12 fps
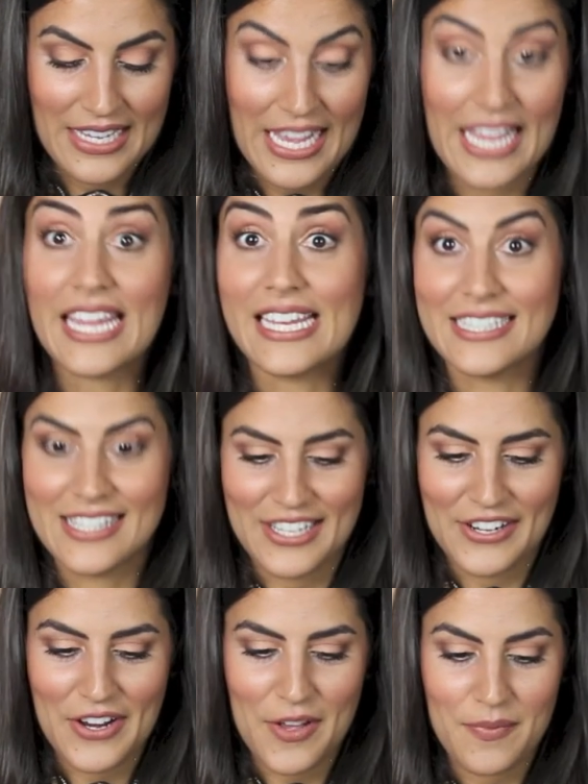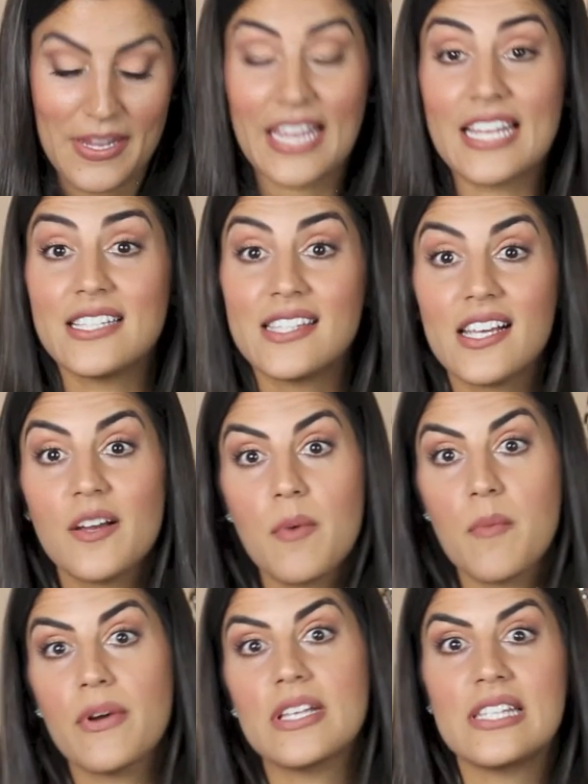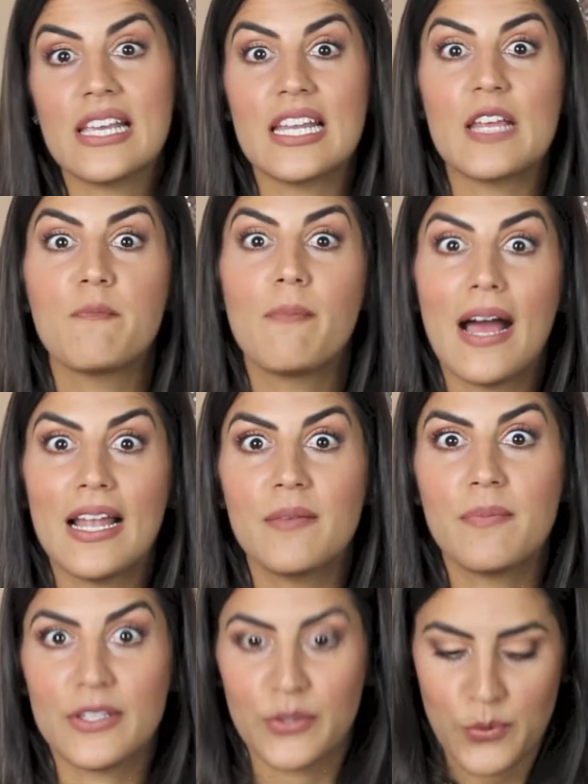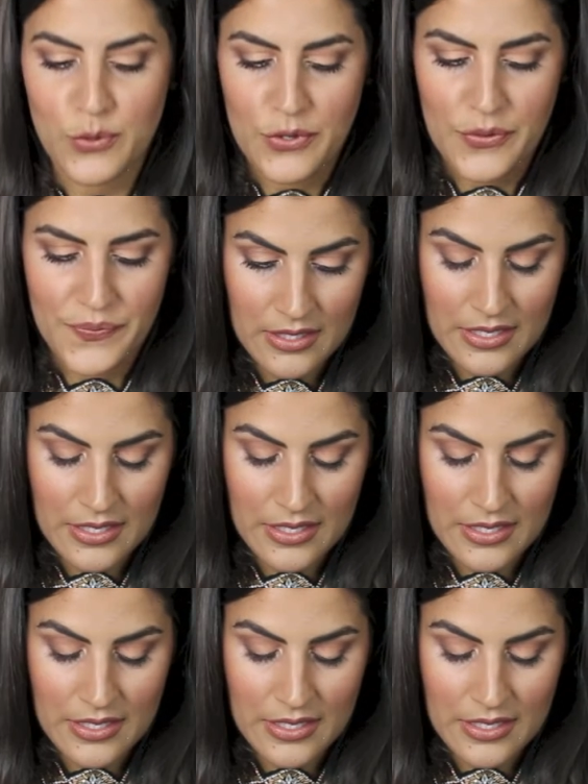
en Instagram. En Instagram me pueden seguir en Valen Patruno.